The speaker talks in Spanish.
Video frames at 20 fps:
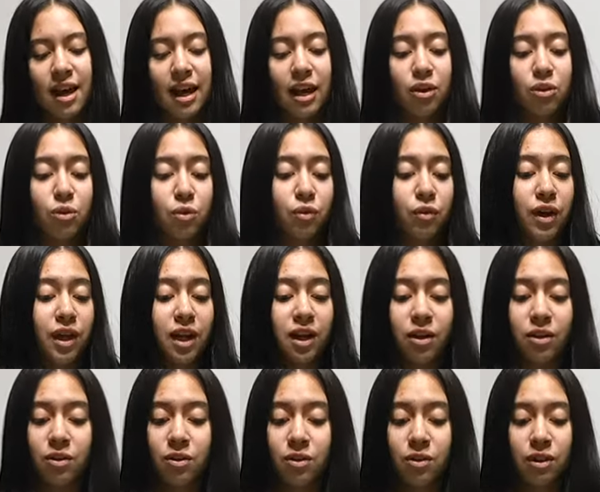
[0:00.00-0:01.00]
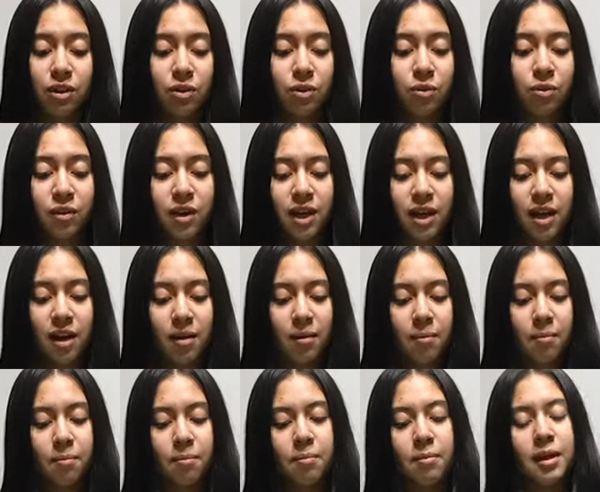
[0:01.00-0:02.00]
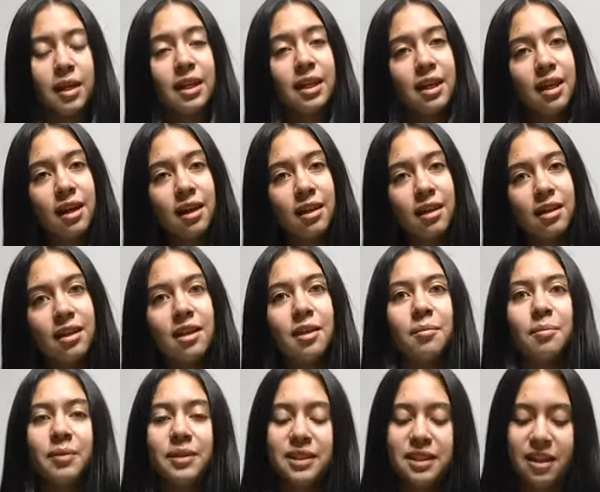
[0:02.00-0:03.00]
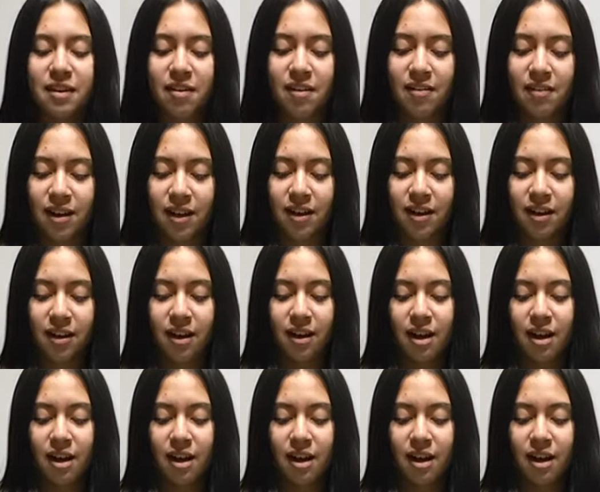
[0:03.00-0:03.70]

Estuviera yo donde estuviera, venía y empezaba a hablar.